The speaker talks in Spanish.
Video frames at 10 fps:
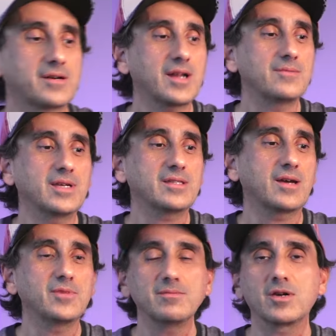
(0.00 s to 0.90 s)
Realmente a
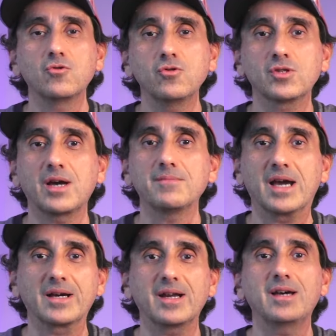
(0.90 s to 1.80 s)
mí me gusta, me
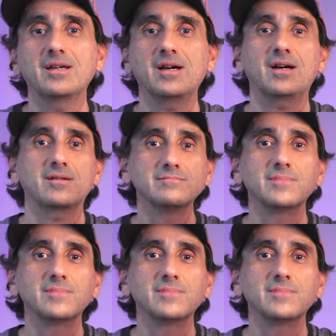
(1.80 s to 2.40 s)
agrada,